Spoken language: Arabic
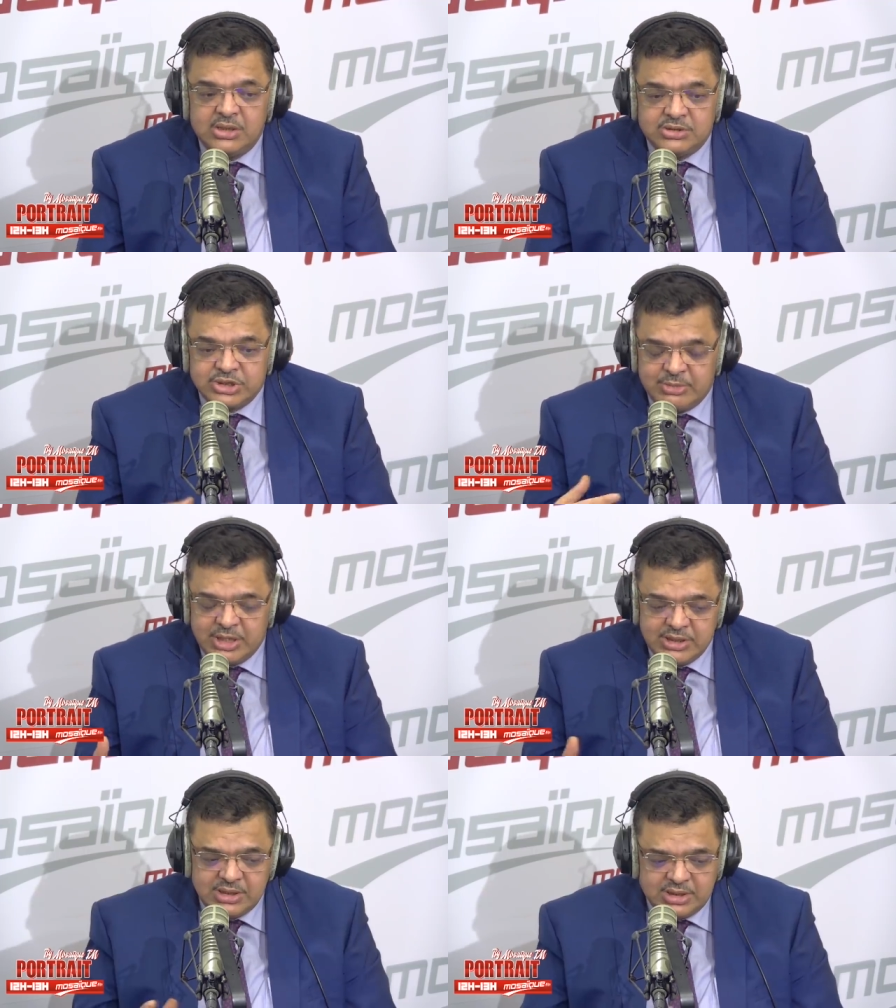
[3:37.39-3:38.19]

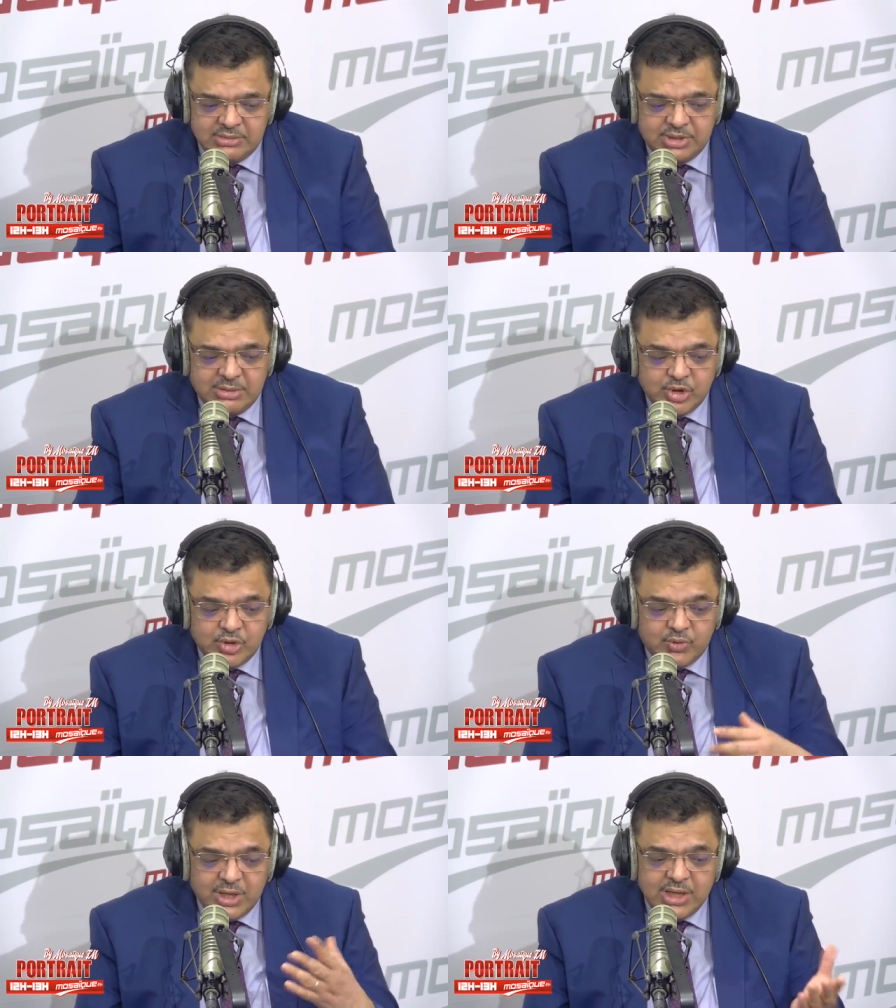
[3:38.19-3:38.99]
جمعيه اللي يحب يعمل
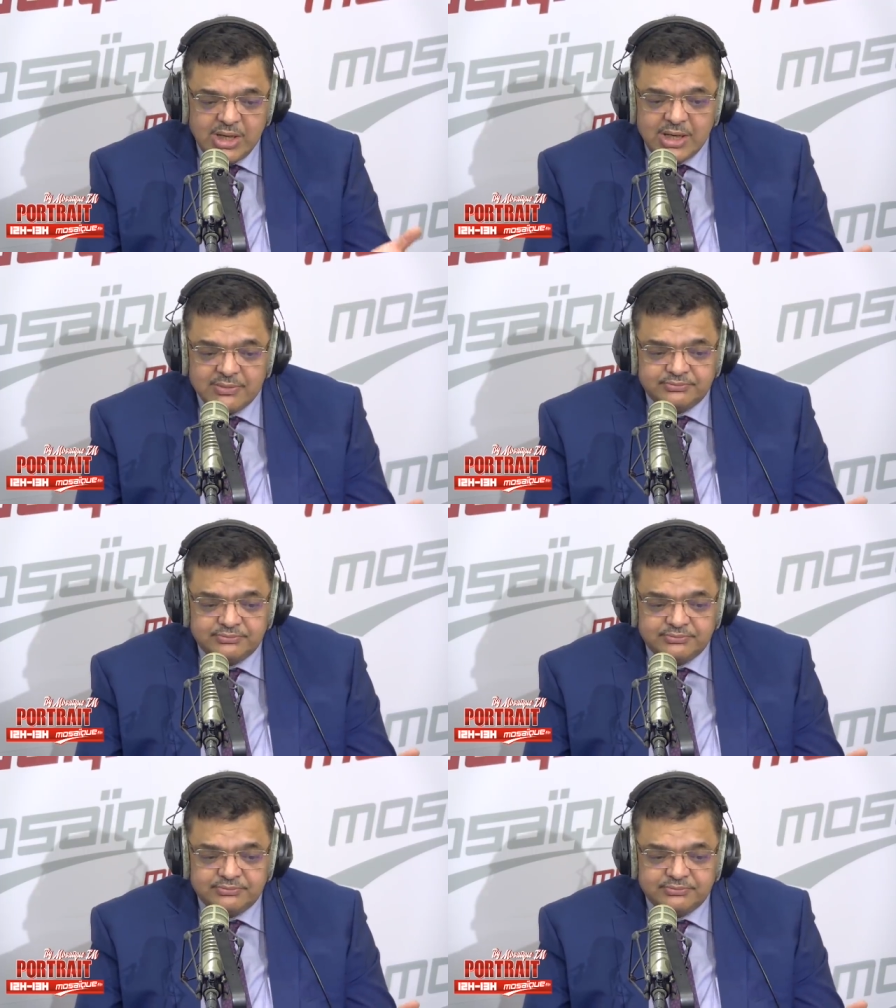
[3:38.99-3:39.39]
والا